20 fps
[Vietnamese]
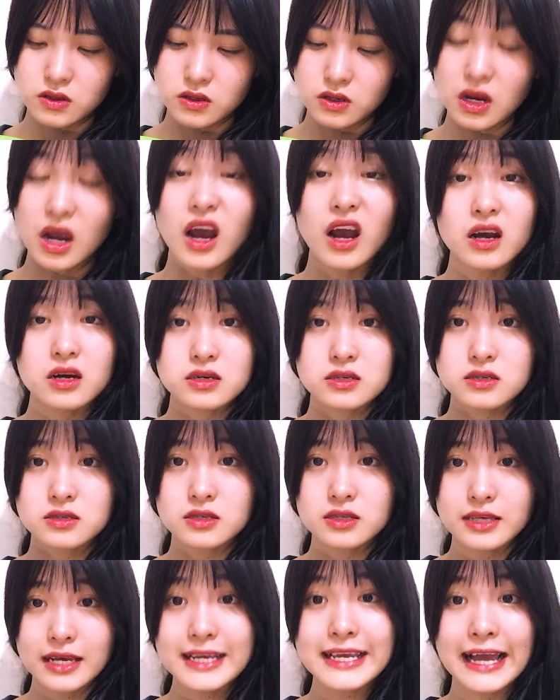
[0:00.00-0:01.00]
ngon,
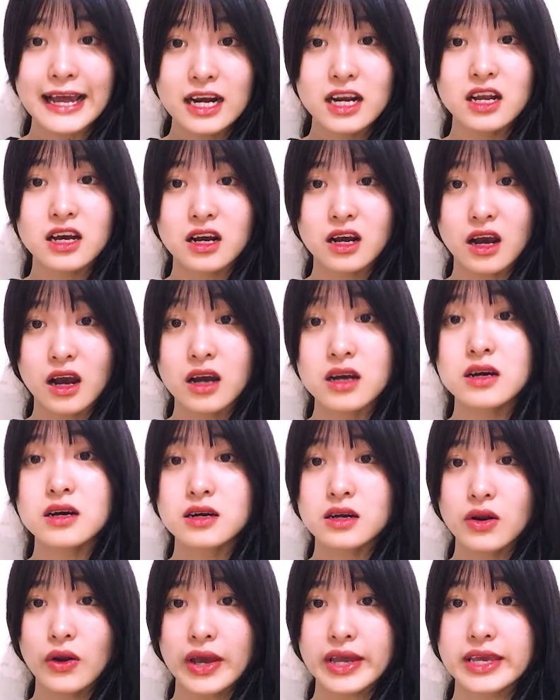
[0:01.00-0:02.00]
chắc chắn là ngon hơn
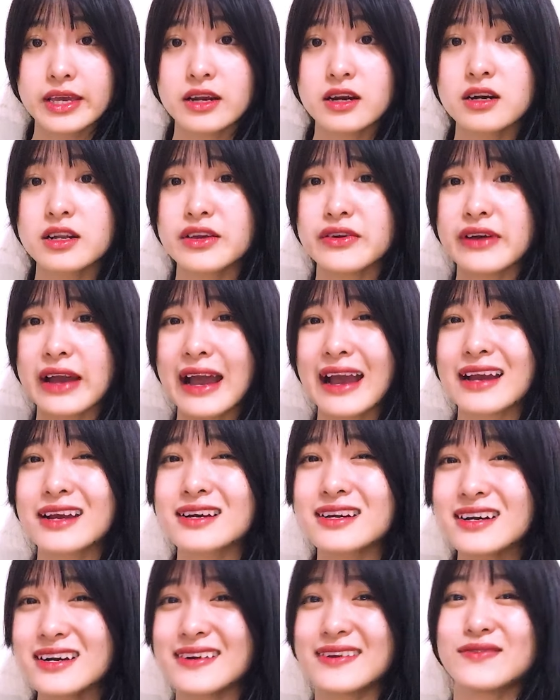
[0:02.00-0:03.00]
cái loại kia rất nhiều, ăn
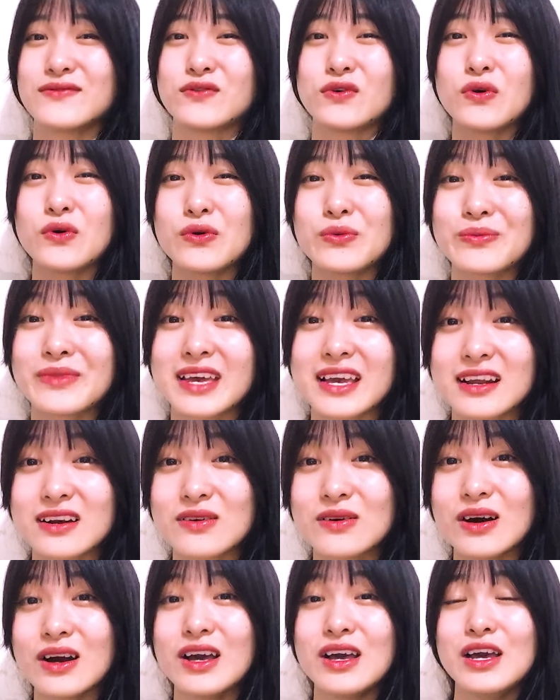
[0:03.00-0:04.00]
rất là vô miệng luôn
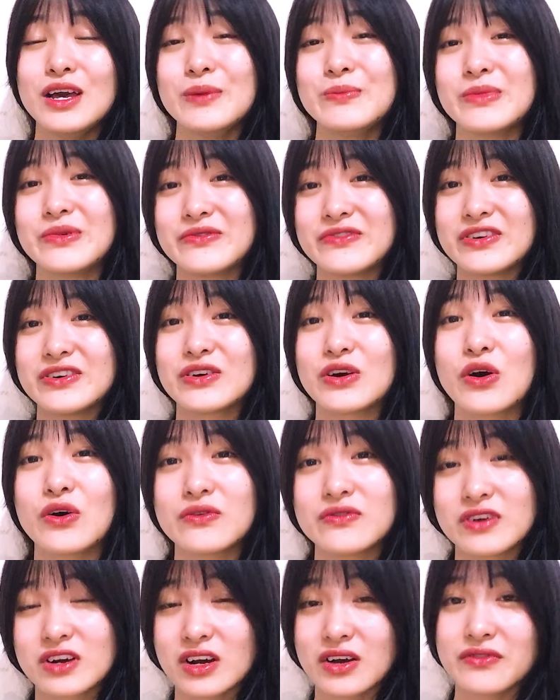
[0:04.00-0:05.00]
á. Mình vừa ngồi
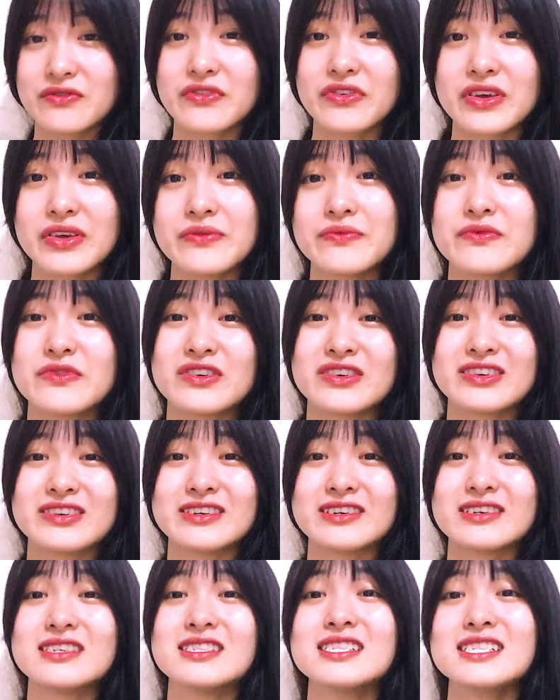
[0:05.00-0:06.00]
vừa coi phim vừa
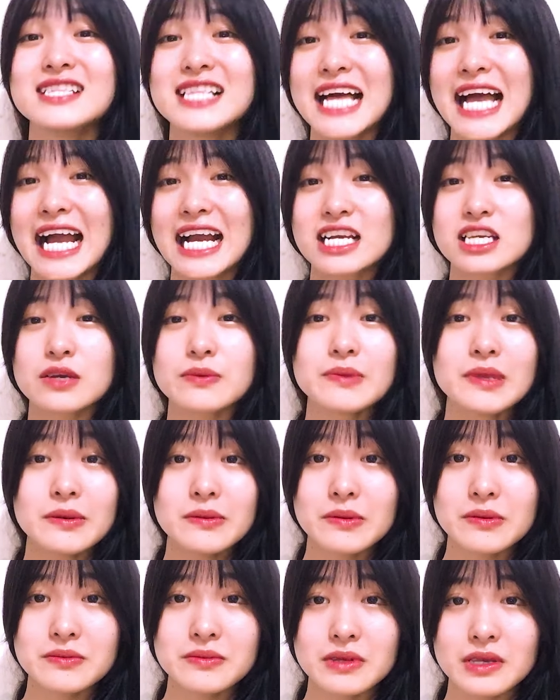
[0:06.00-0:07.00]
ăn chốc chít
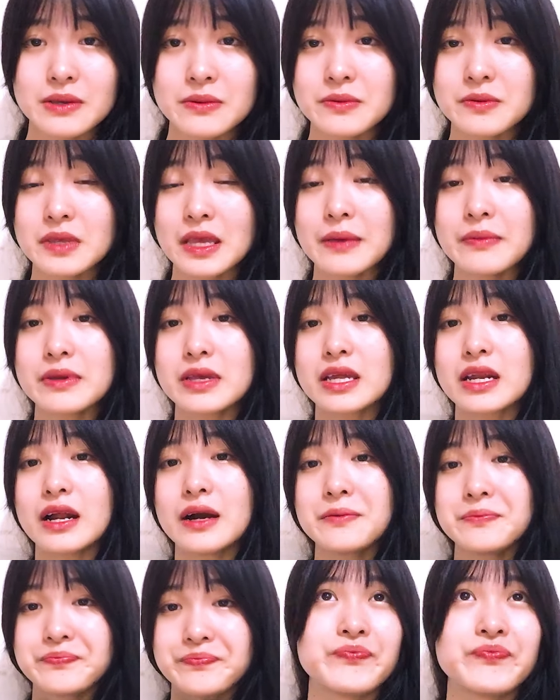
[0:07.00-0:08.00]
chốc chít chốc chít vậy đó.
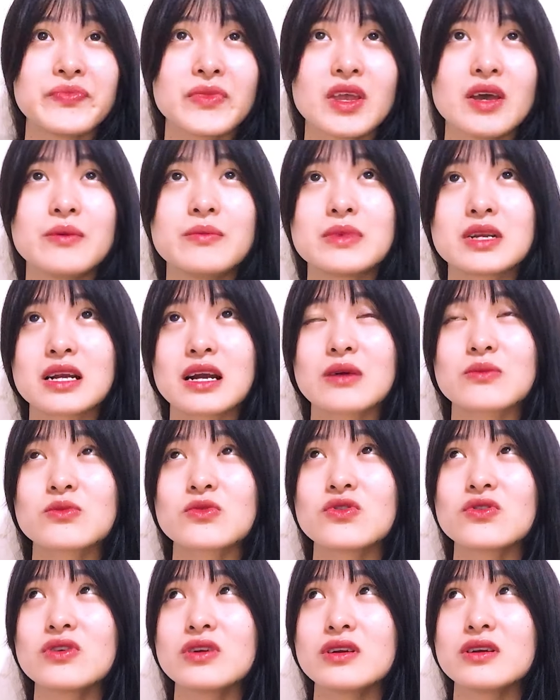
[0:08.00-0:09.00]
Mình không
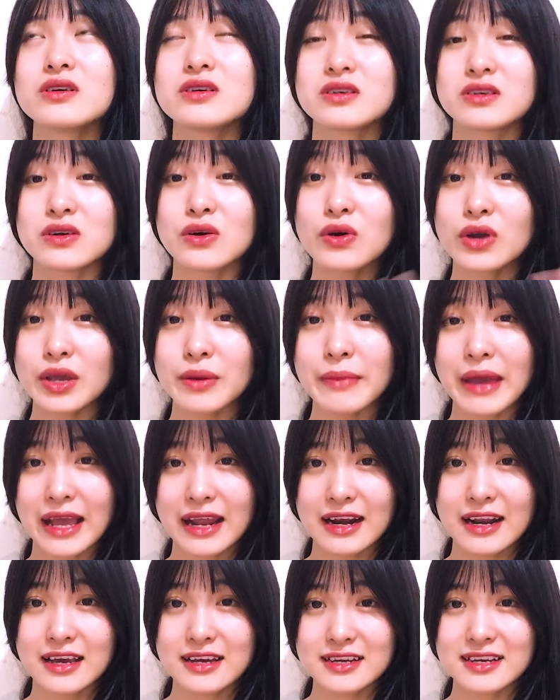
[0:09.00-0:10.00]
muốn lừa dối các bạn
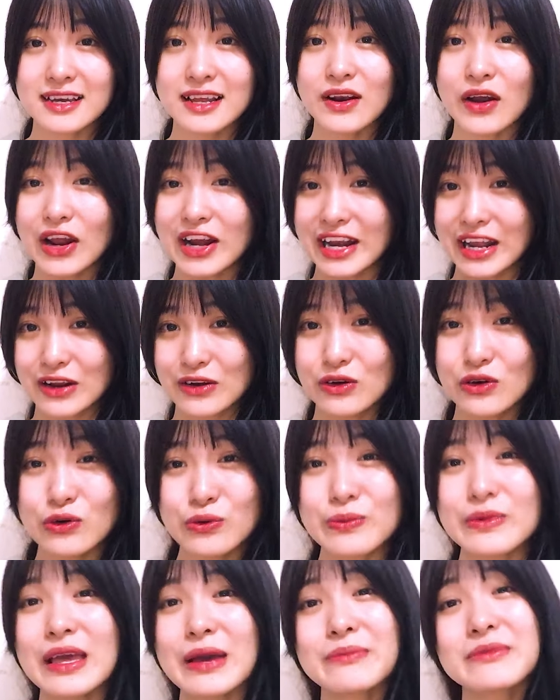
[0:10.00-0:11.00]
là cái loại nào nó
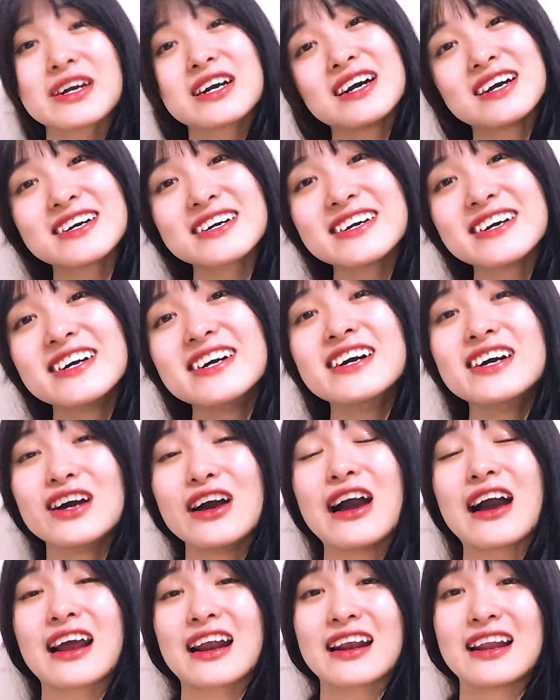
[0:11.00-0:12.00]
cũng giảm cân,
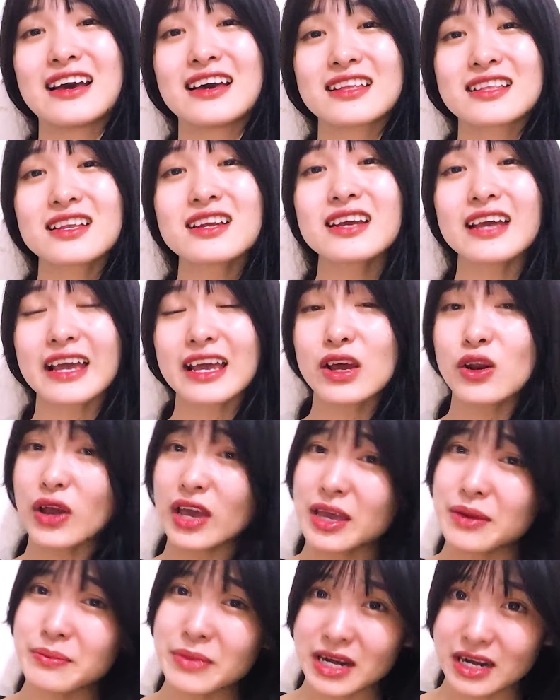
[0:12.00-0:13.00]
hoặc là tất cả các loại
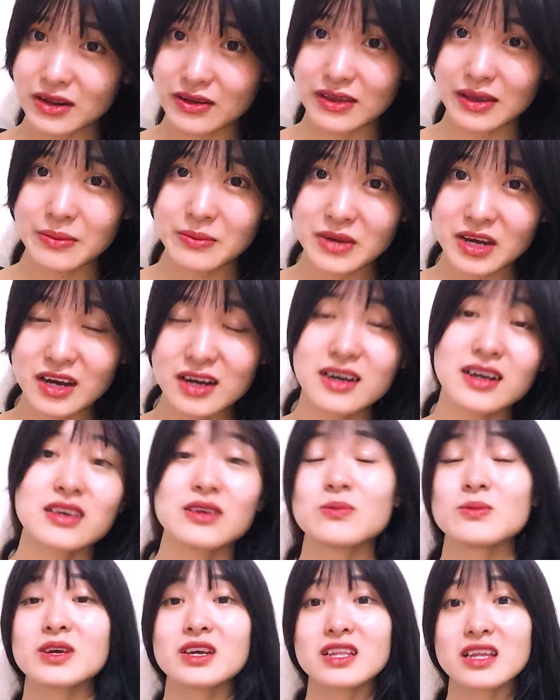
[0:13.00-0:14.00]
yến mạch đều giảm cân để
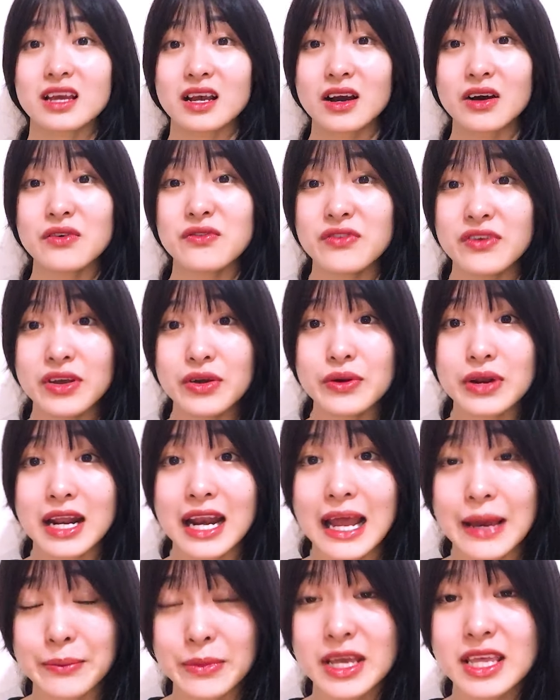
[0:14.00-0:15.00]
chúng ta có thể có view để
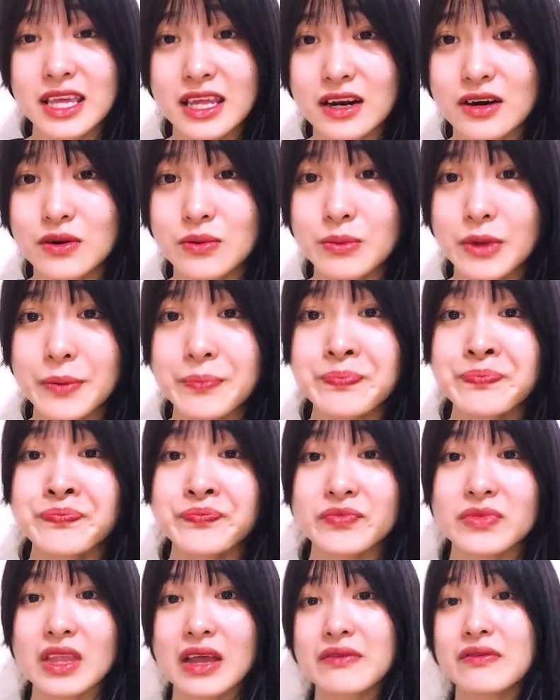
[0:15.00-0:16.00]
làm cái gì đó, đúng không?
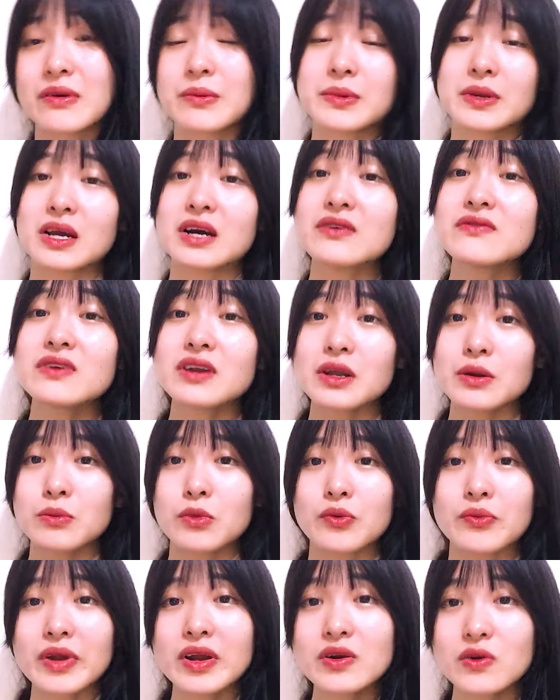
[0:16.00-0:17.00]
Tại vì mình ứng ở đây
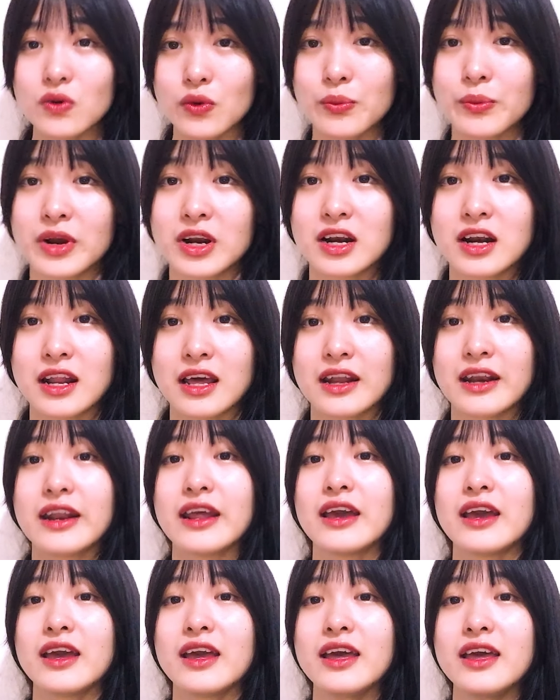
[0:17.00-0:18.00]
mục đích của mình là
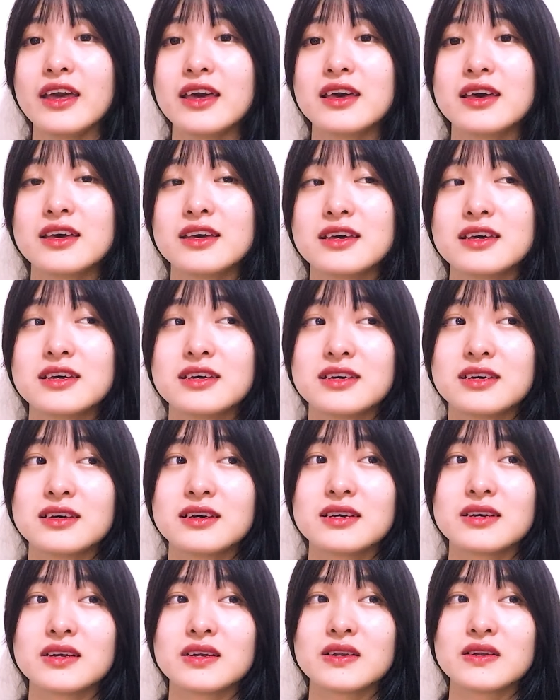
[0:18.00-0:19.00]
để
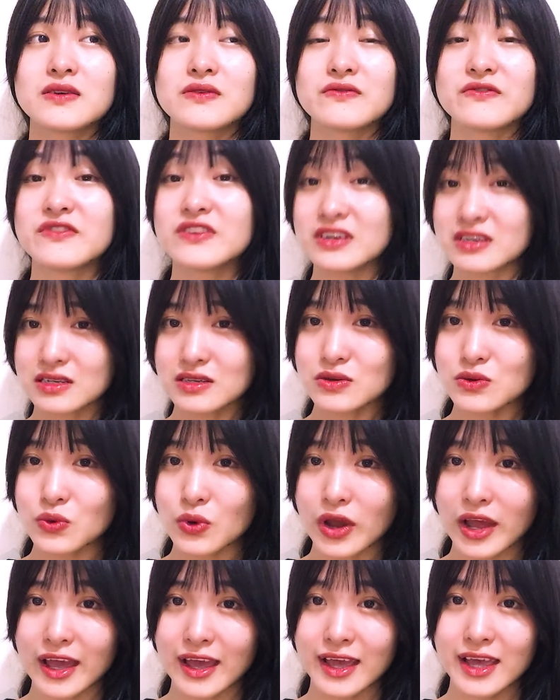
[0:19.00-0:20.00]
vừa sức
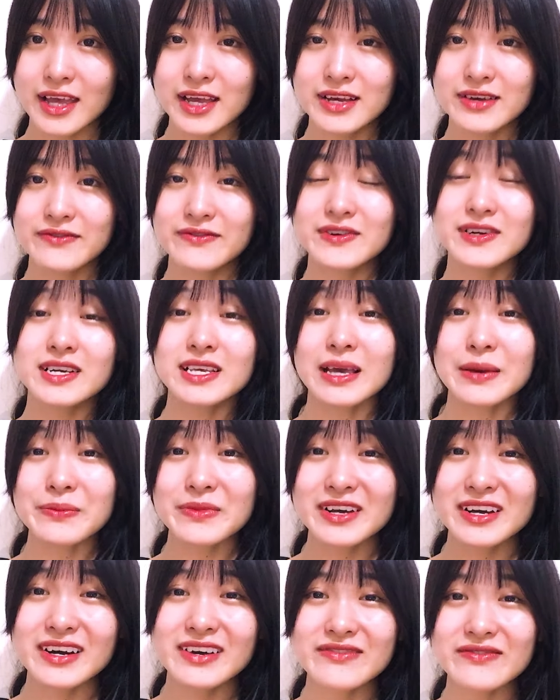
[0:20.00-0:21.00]
khỏe vừa giảm
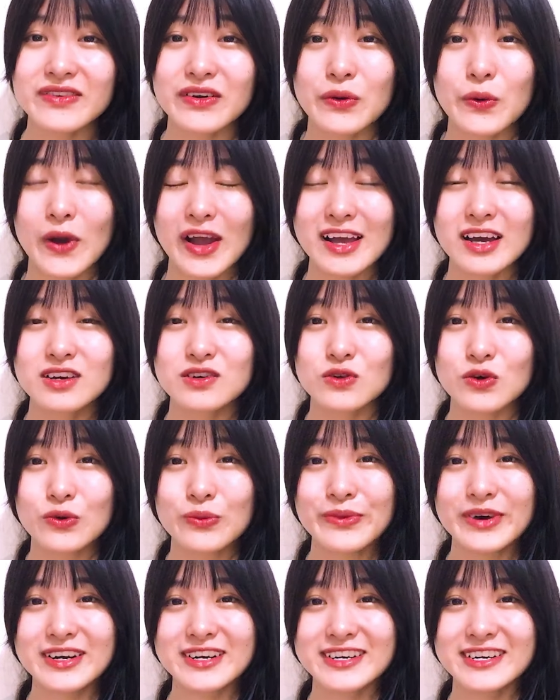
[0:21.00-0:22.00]
cân về ngoại hình của
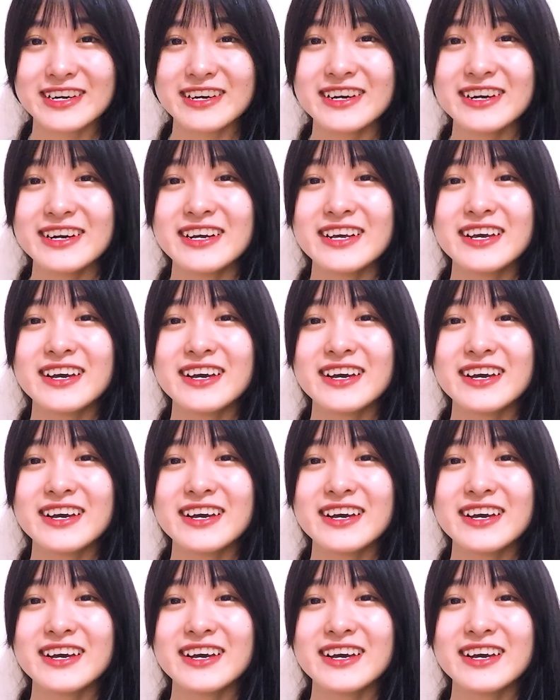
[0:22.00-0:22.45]
mình nữa.